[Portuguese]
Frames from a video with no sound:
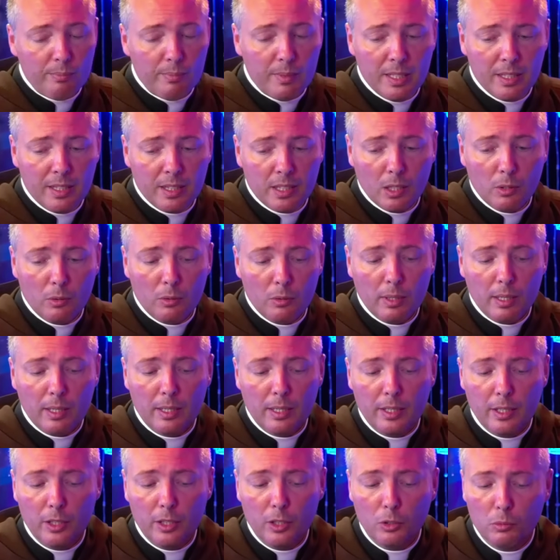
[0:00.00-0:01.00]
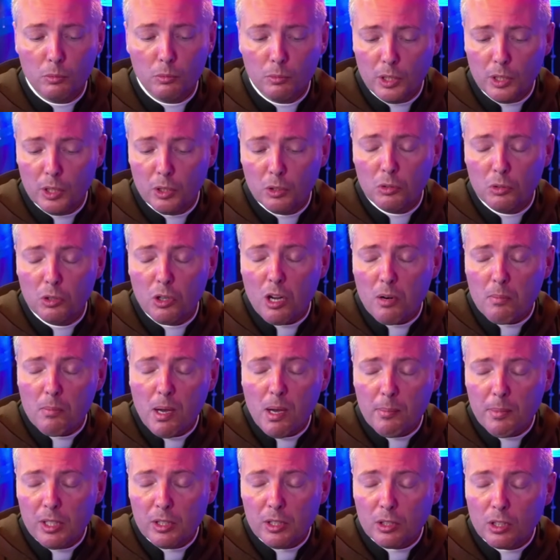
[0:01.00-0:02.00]
Então, eu, eu
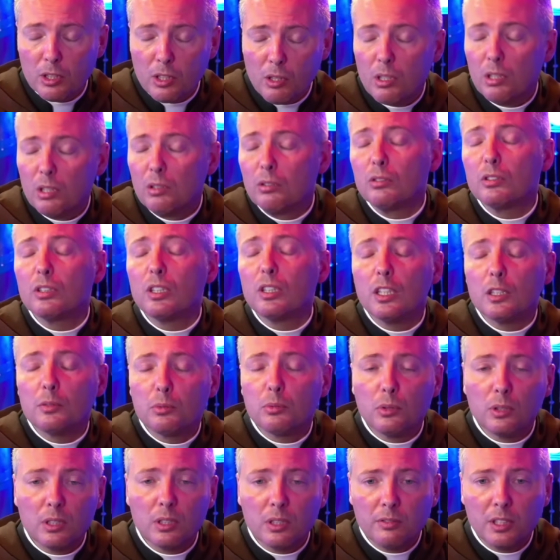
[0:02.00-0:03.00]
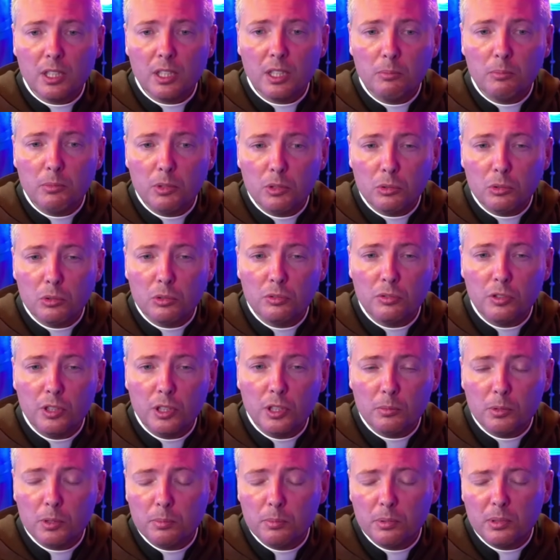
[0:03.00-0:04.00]
normalmente não aconselho as pessoas a verem muitos
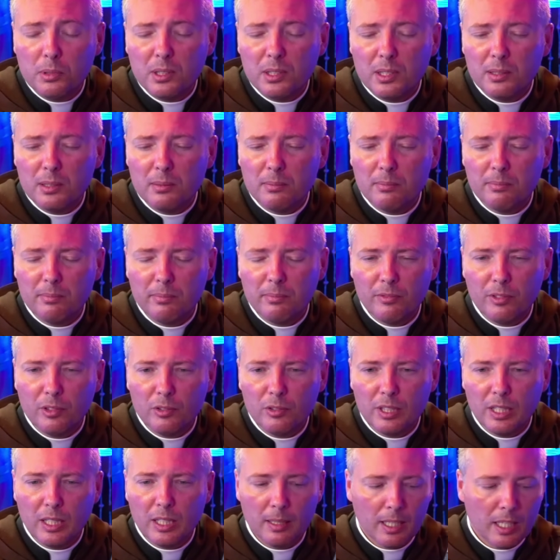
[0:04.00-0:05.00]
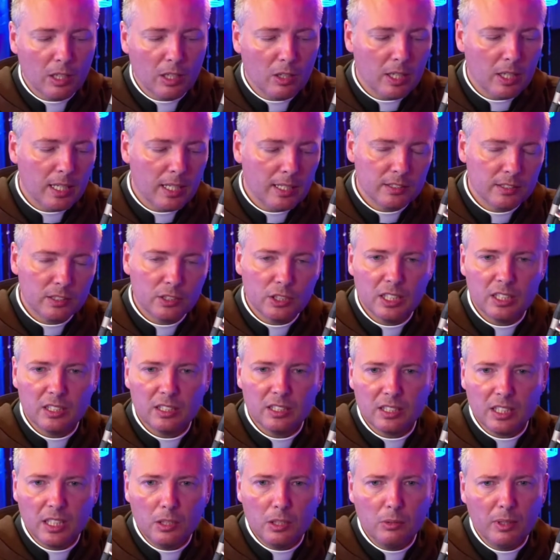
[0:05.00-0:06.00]
filmes porque vão ter. Agora, se,
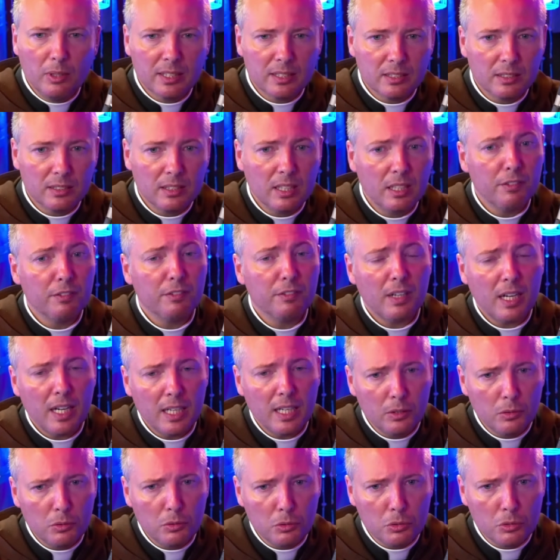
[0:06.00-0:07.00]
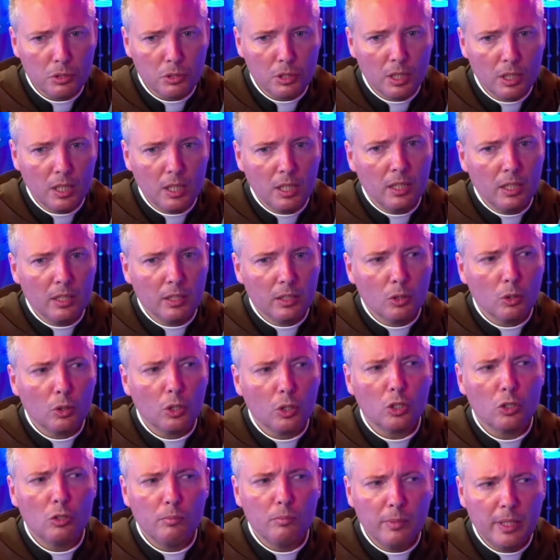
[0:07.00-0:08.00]
saiu esse Nefários, que eu
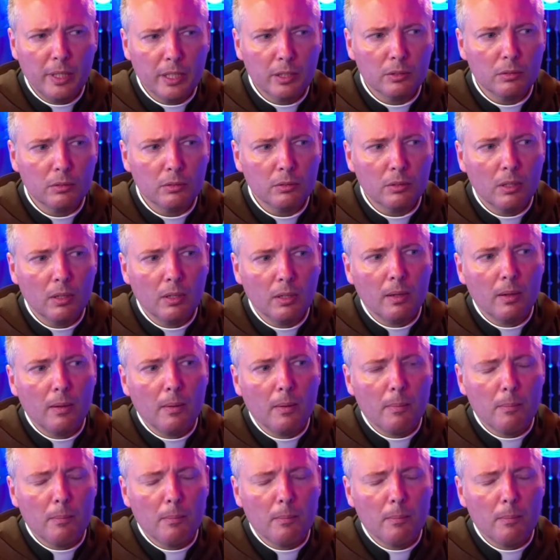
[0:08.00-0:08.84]
recomendo. É bom?